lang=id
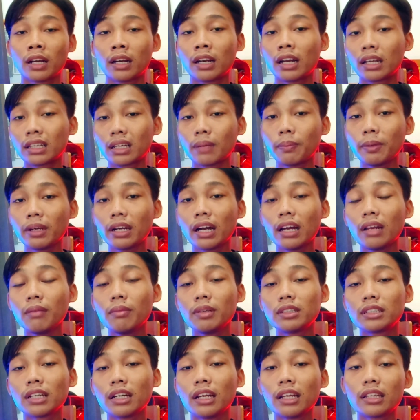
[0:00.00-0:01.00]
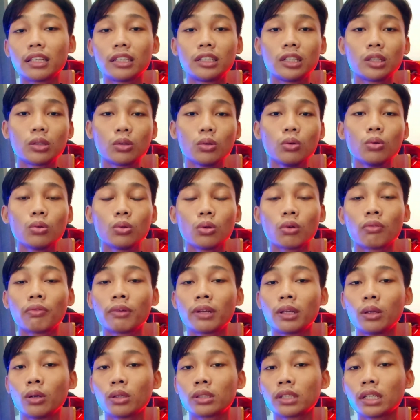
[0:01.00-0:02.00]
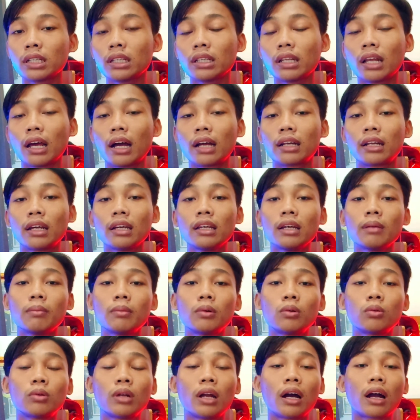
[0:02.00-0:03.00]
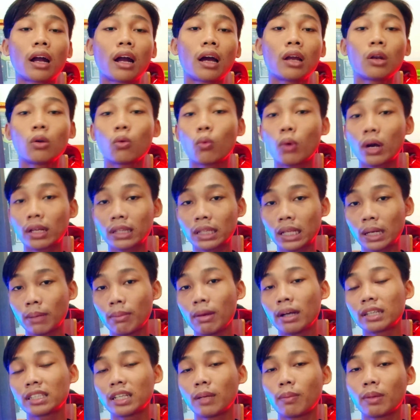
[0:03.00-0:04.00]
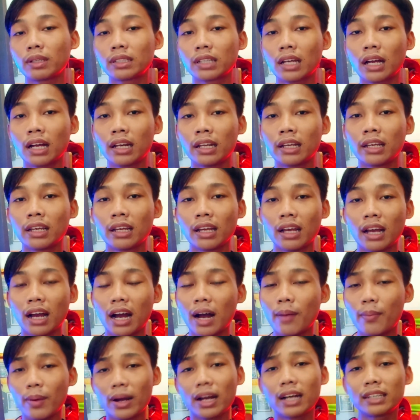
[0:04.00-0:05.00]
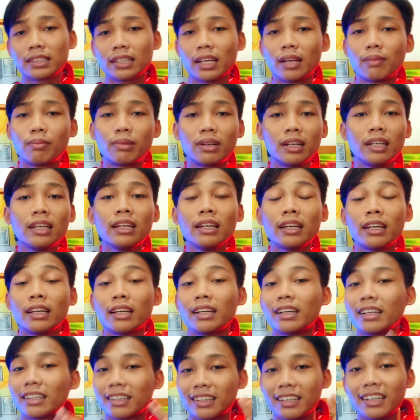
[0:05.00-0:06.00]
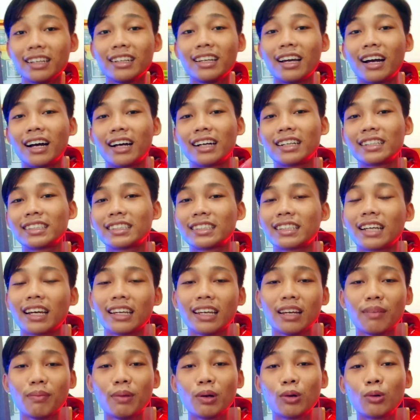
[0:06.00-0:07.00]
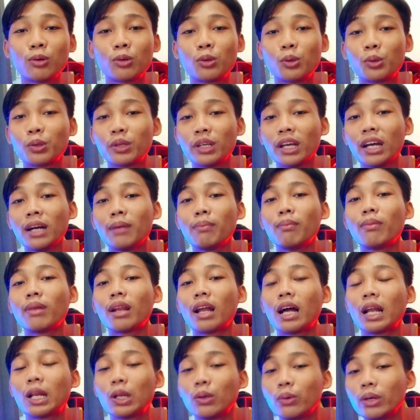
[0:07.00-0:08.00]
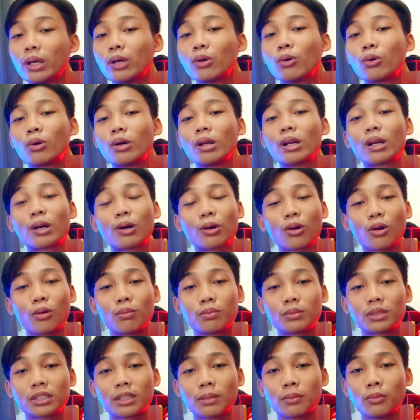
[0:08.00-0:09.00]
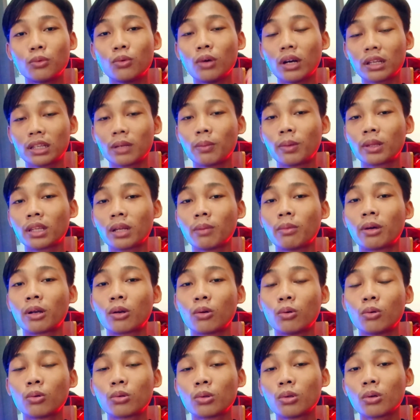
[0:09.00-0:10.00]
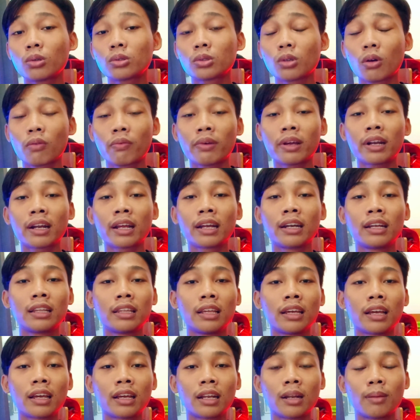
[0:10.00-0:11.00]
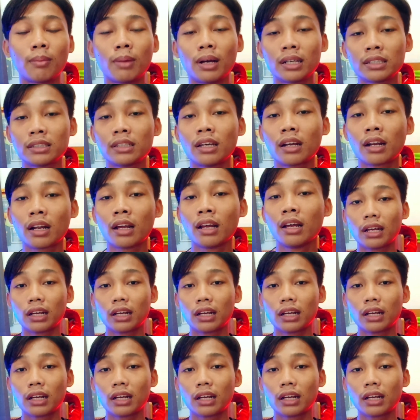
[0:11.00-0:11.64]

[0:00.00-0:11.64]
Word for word: Nah, tapi kalian bisa lihat di situ untuk video saya tidak ada yang menggunakan watermark sama sekali. Apakah saya beli? Tidak, saya mengunduhnya melalui Google Chrome semua teman-teman untuk software editing KineMaster.